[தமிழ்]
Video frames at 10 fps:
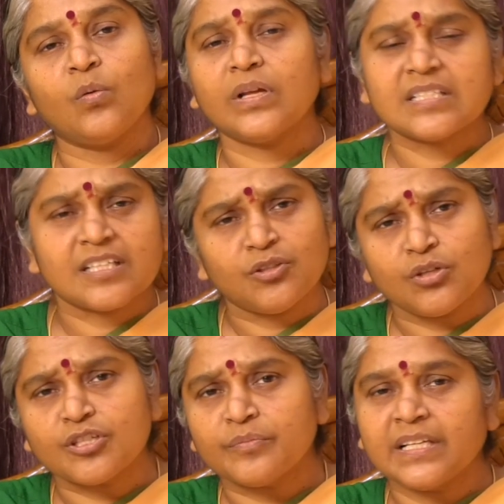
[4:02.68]
உனக்கு
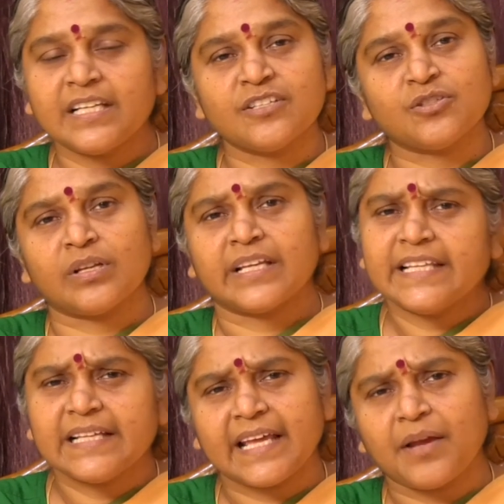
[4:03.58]
சந்தோஷம் இல்லைன்னு சொல்ற
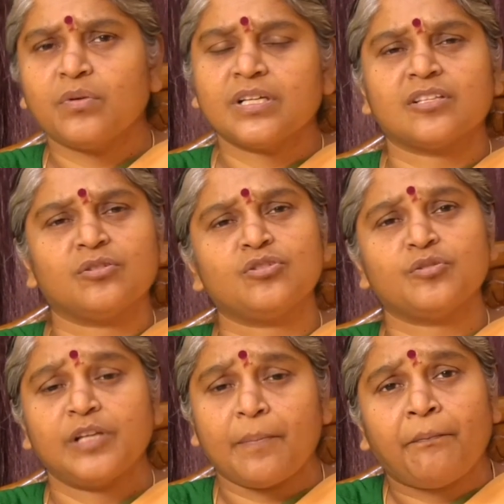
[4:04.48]
இதுக்கே உனக்கு
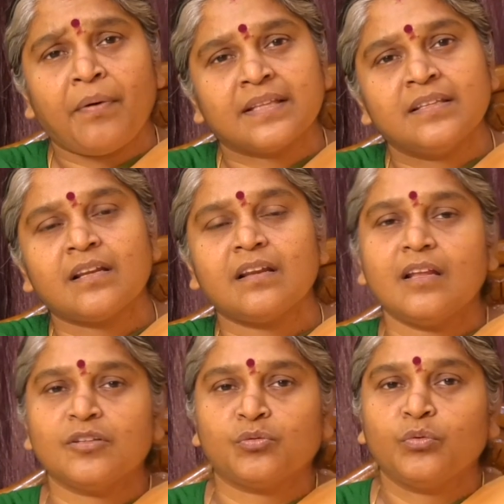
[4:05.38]
சந்தோஷம் இல்லை பதற
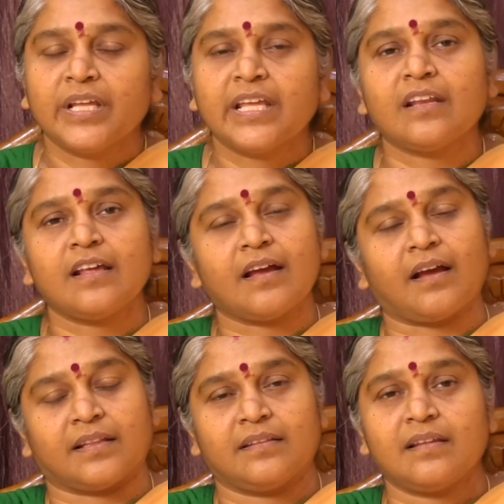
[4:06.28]
துடிக்கிற
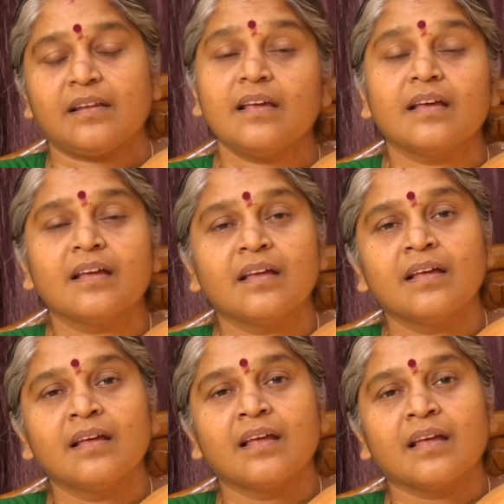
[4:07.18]
கத்துற
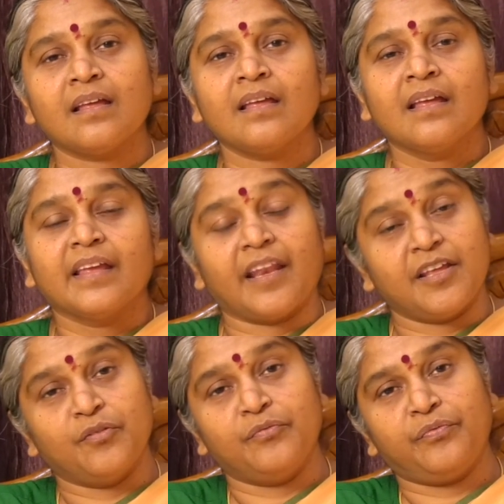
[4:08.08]
என
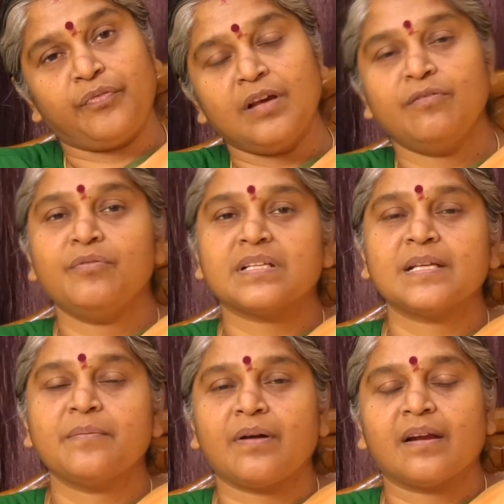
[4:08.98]
இவ்வளவு
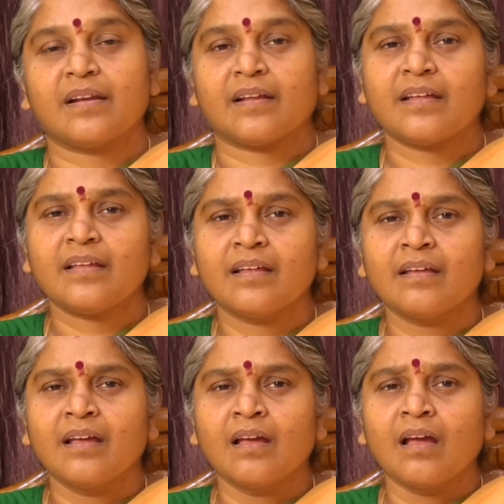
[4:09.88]
வசைபாடுற
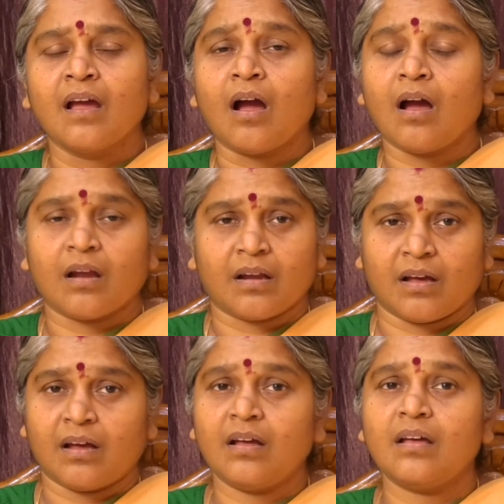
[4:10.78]
ஆனா